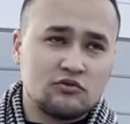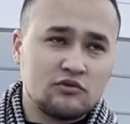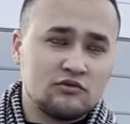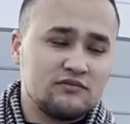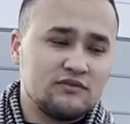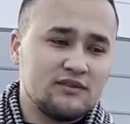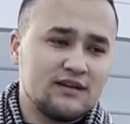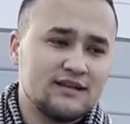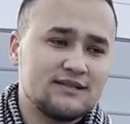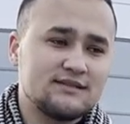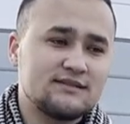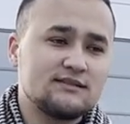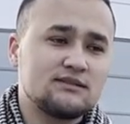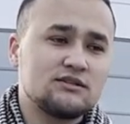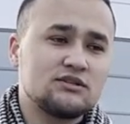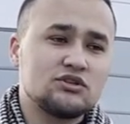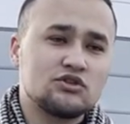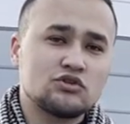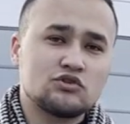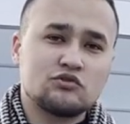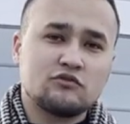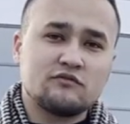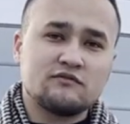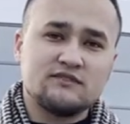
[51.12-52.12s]
до 12
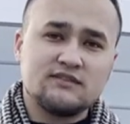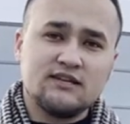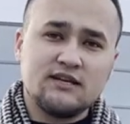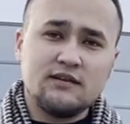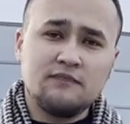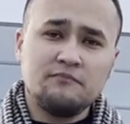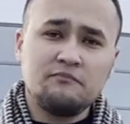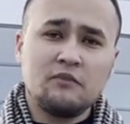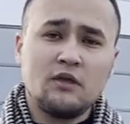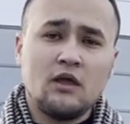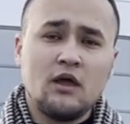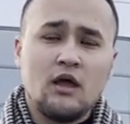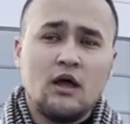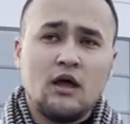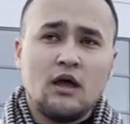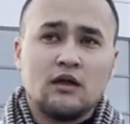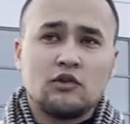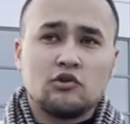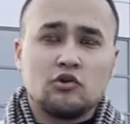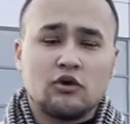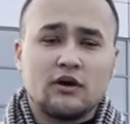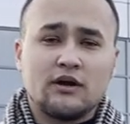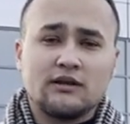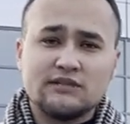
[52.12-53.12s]
часов в день,
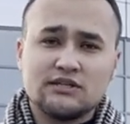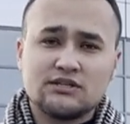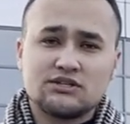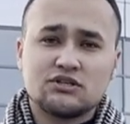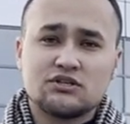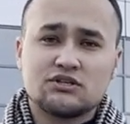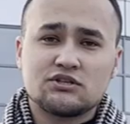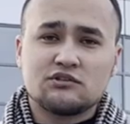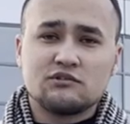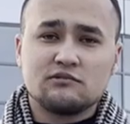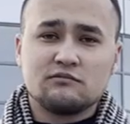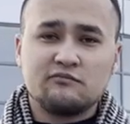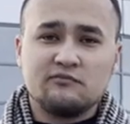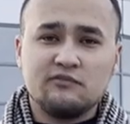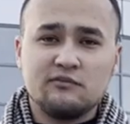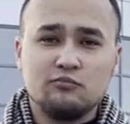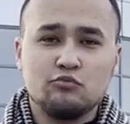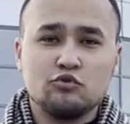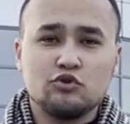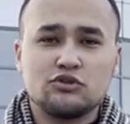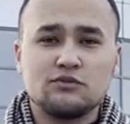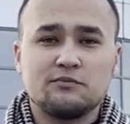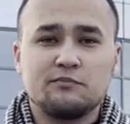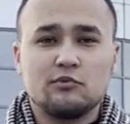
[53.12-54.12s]
то, конечно же, вы
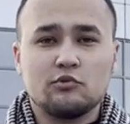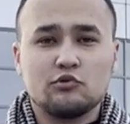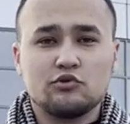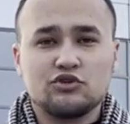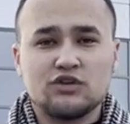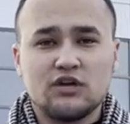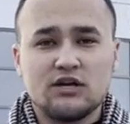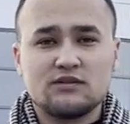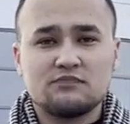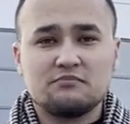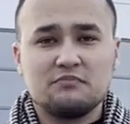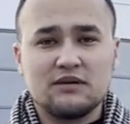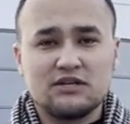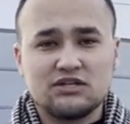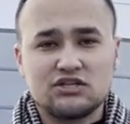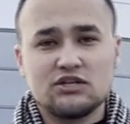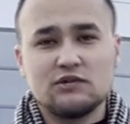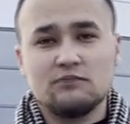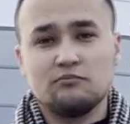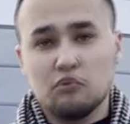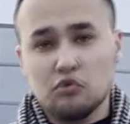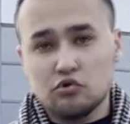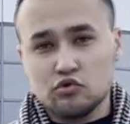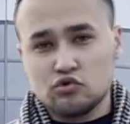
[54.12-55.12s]
будете получать
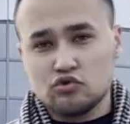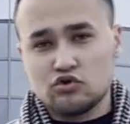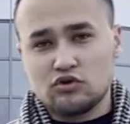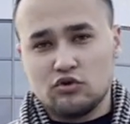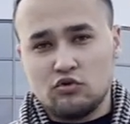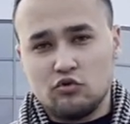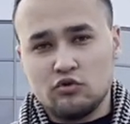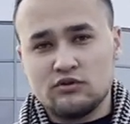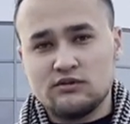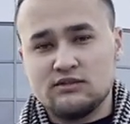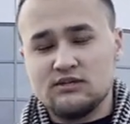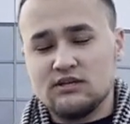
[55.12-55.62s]
большие бонусы от